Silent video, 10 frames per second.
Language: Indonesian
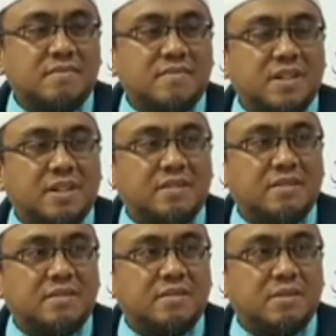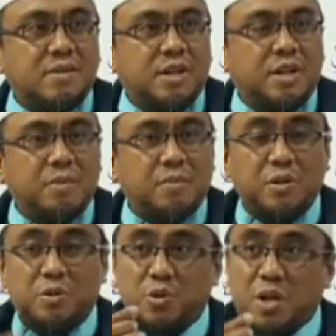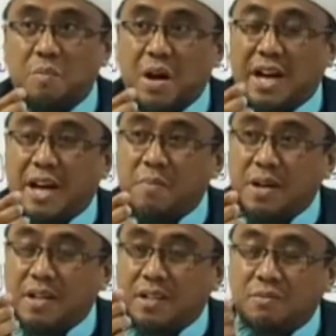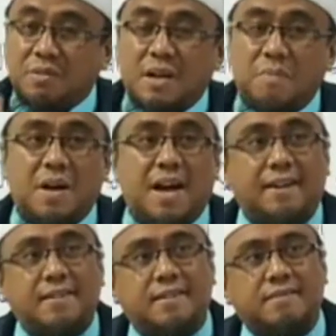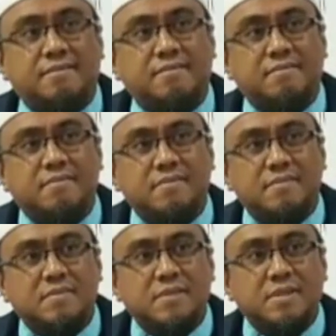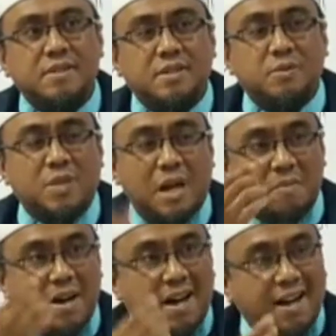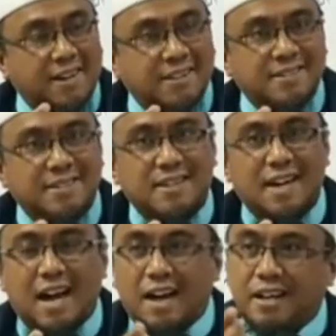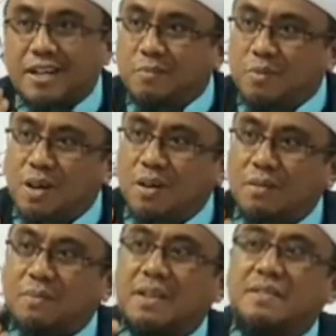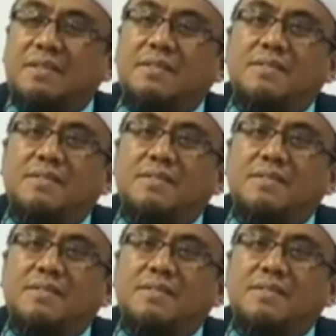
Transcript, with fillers: Eh, ini menunjukkan bagaimana keutamaannya. Keutamaan ada di bulan Ramadan.